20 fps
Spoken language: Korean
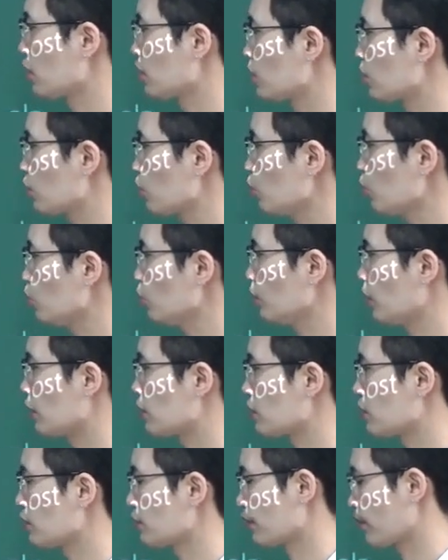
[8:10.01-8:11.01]
so t
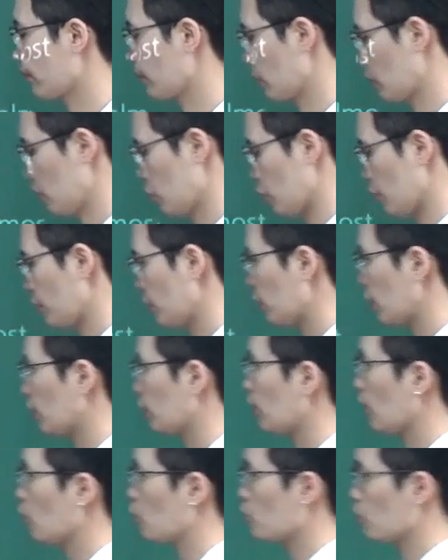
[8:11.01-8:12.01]
옆에다가
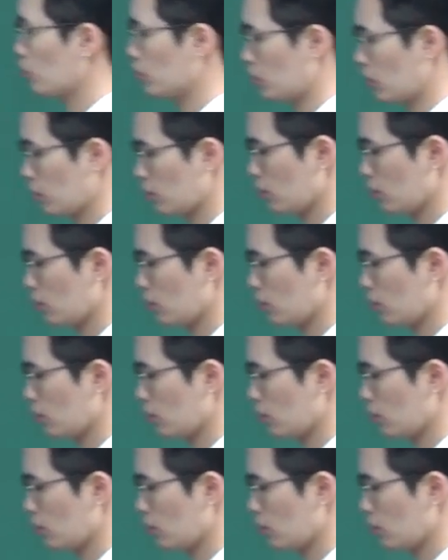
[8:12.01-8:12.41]
따로 적을 때